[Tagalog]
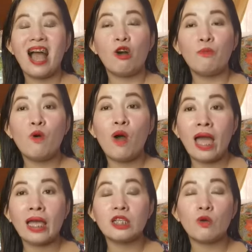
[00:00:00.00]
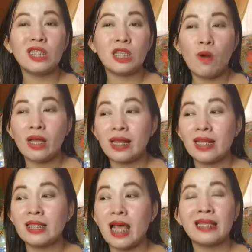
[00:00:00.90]
Ako po nga ay sawan-sawa na
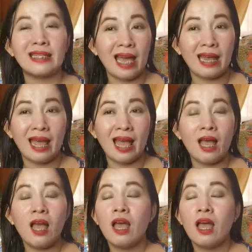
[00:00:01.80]
rin sa atsara.